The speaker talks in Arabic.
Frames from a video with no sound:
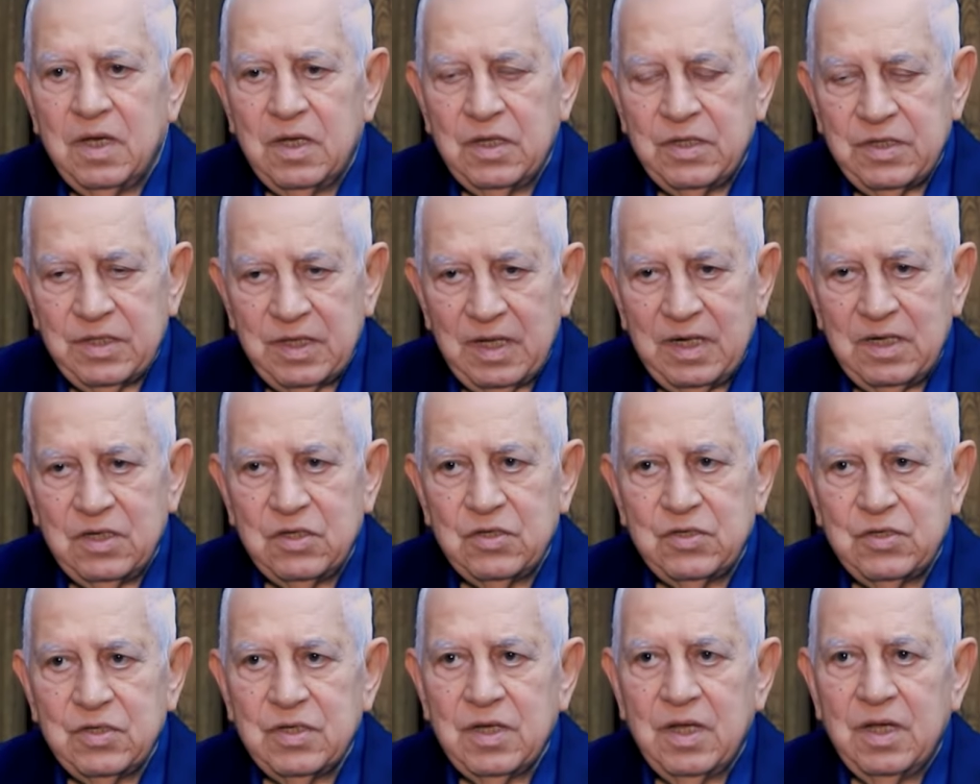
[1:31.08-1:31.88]

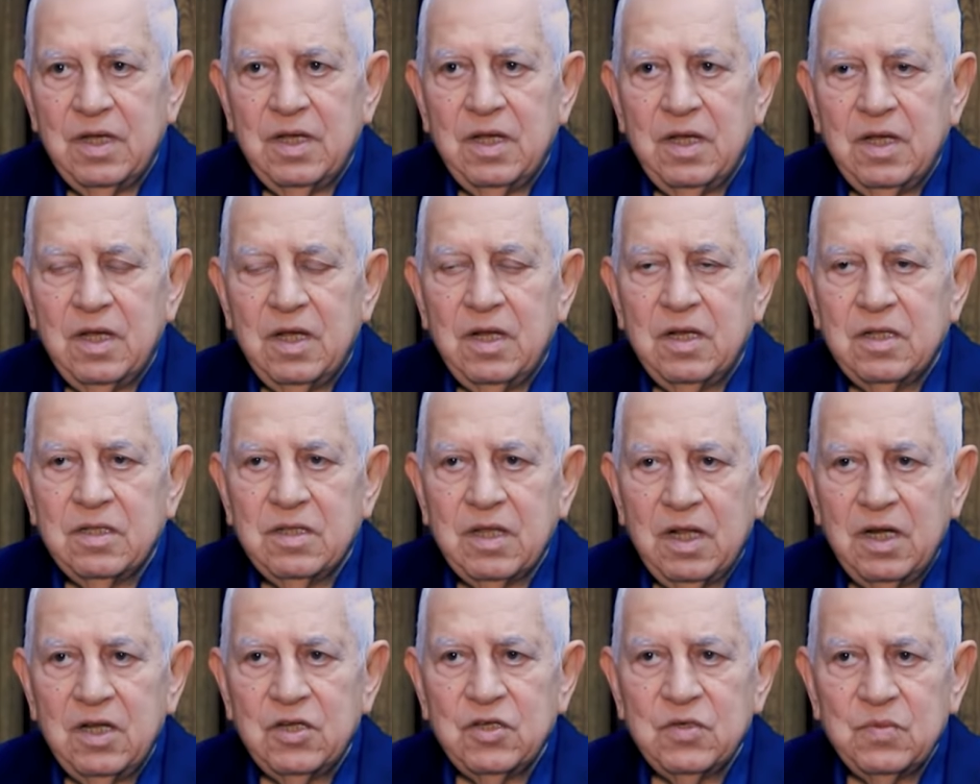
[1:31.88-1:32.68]
الثلج
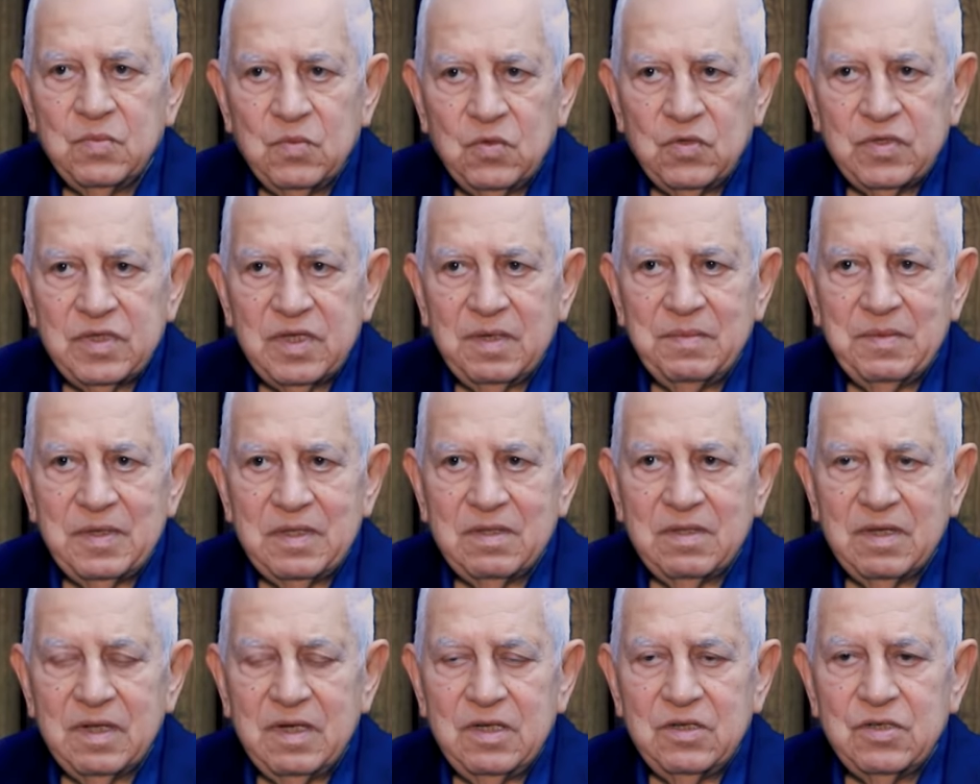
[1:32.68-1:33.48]
الثلج موسم
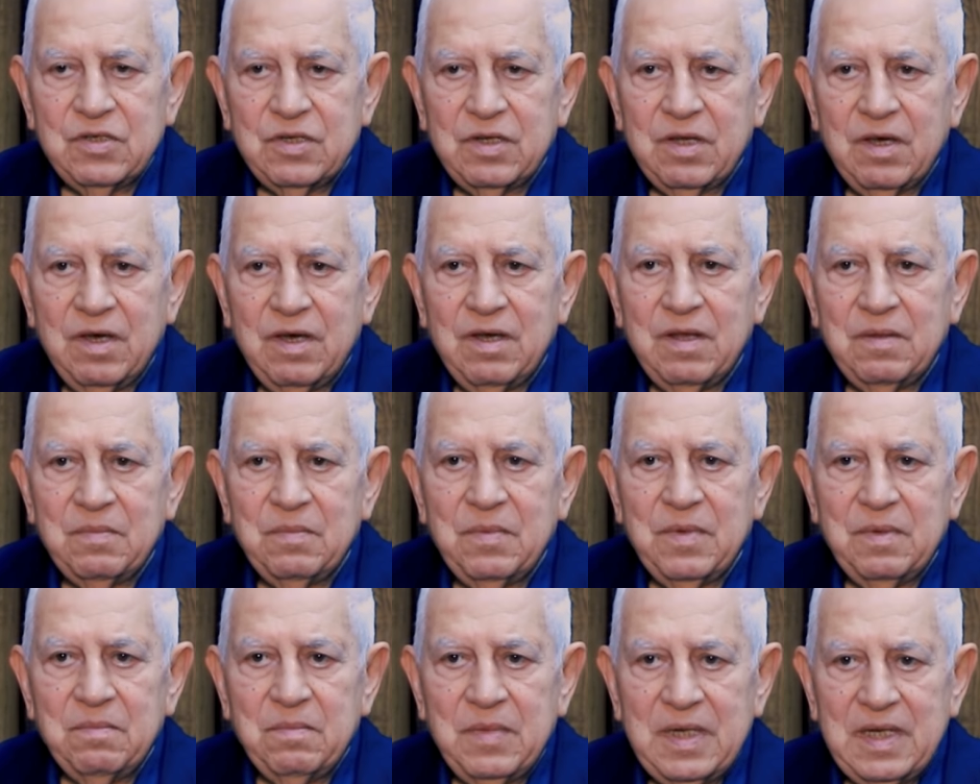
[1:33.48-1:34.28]
الثلج كان
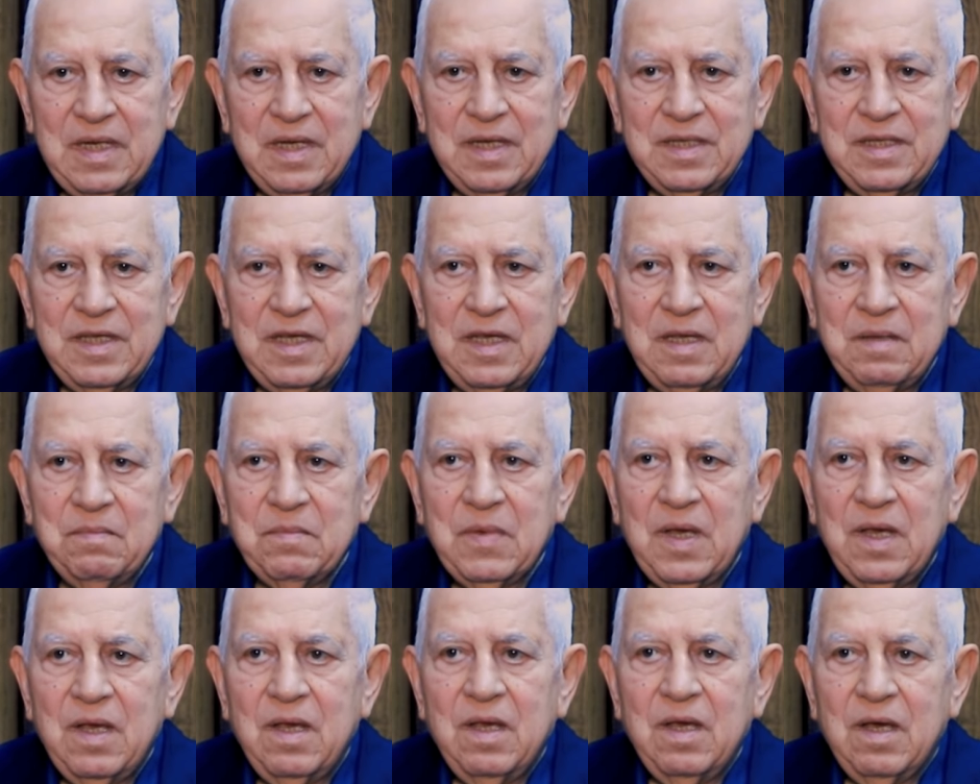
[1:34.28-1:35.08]
من قديم
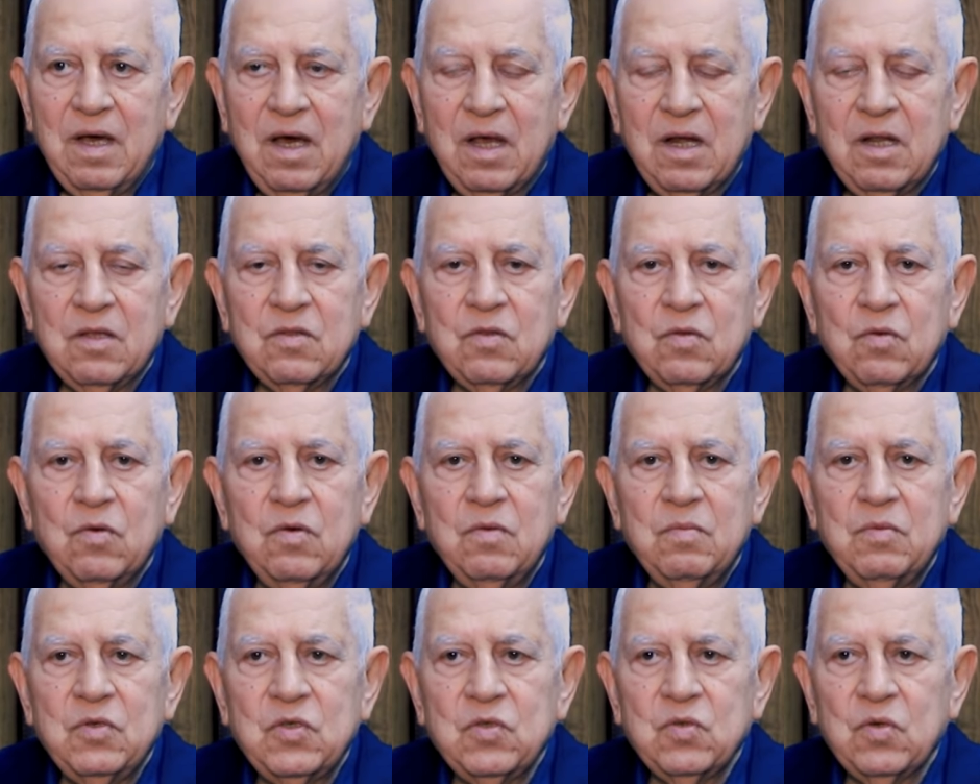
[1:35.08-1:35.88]
على
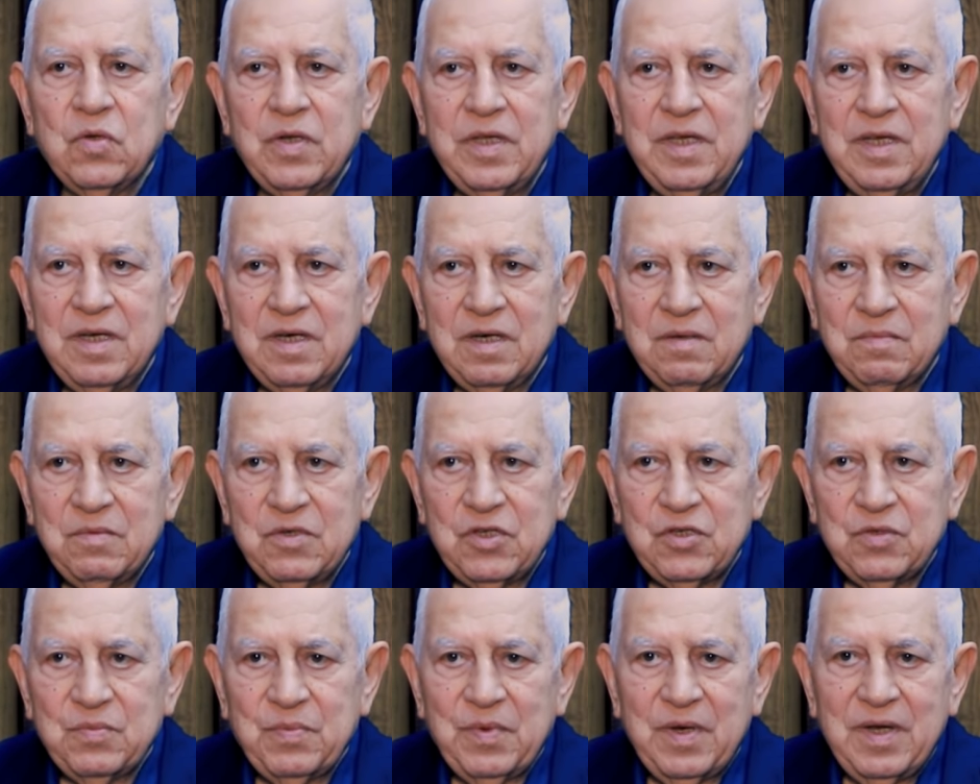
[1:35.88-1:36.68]
طول بسوريا
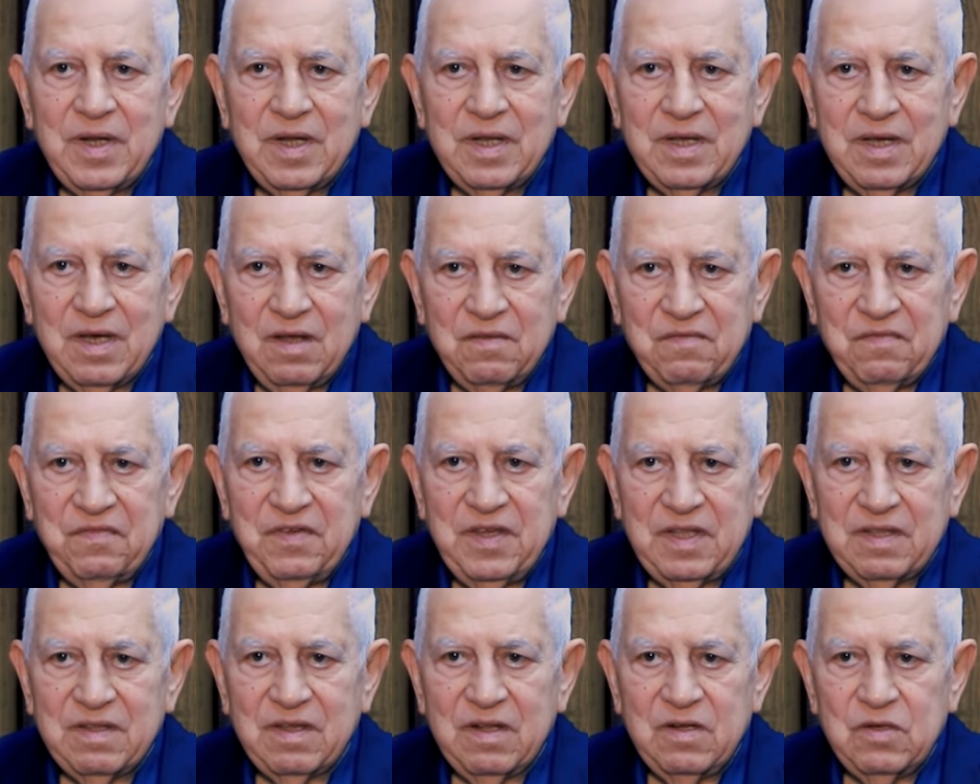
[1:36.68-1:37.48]
بالجبال كان
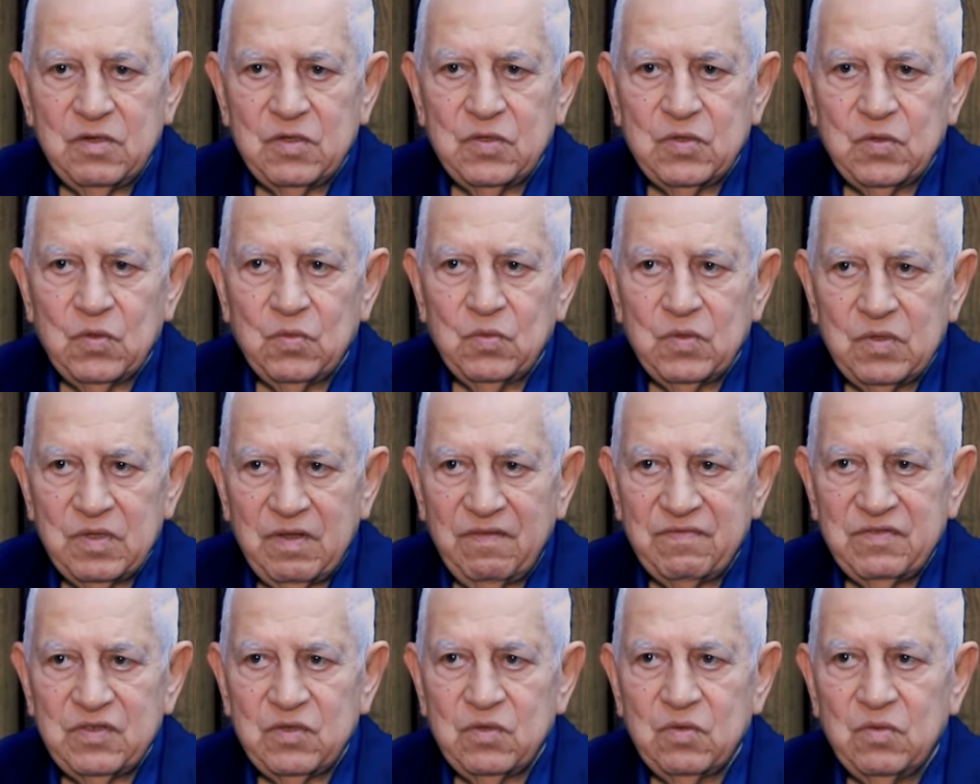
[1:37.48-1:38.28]
في ثلج
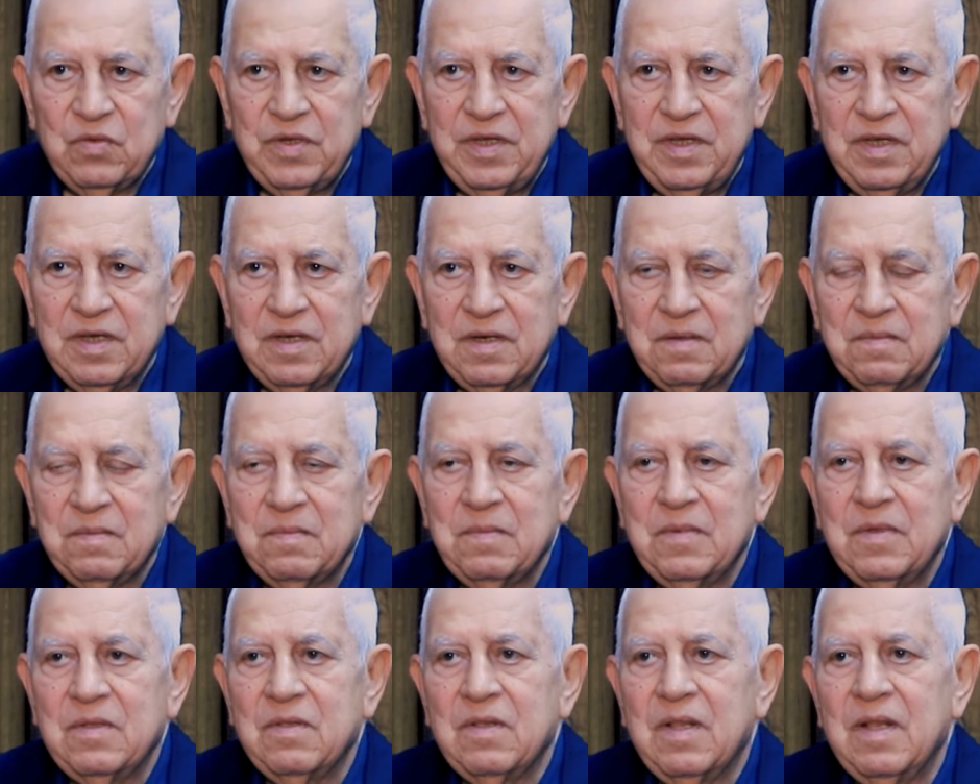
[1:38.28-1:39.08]
وبنفس سوريا
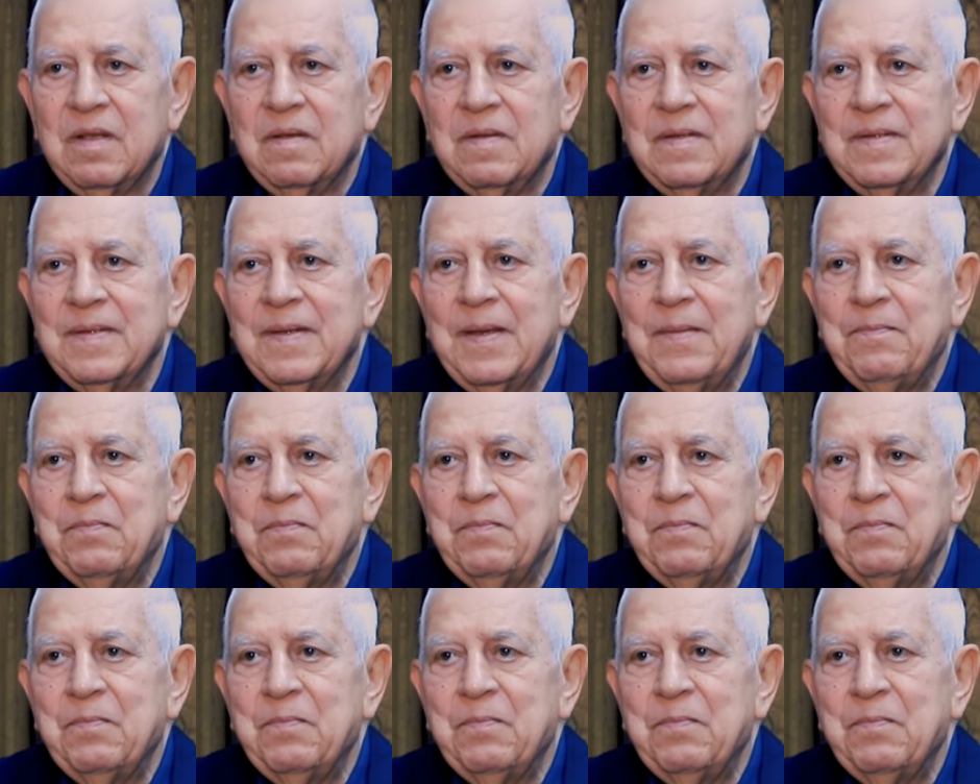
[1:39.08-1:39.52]
وبلبنان